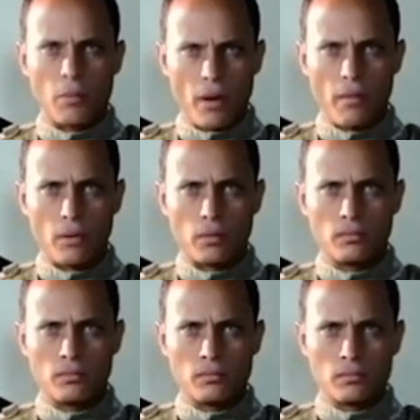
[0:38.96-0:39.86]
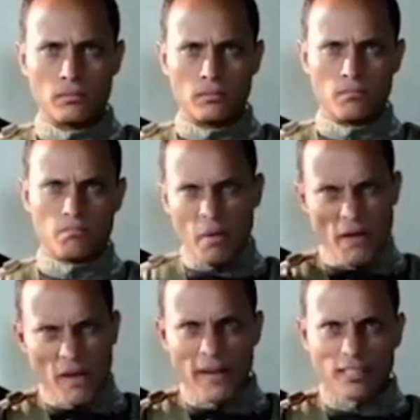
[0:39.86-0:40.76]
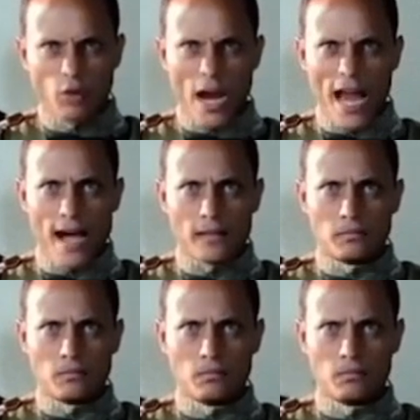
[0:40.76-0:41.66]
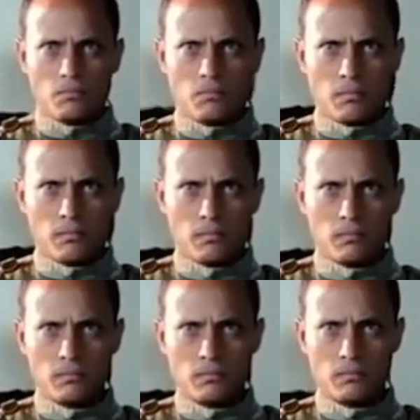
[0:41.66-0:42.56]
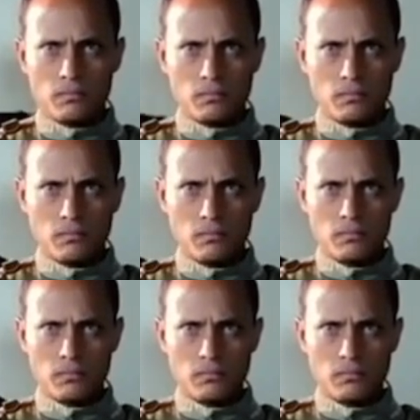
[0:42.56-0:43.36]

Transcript: del pueblo. ¡Viva Venezuela! La proclama golpista de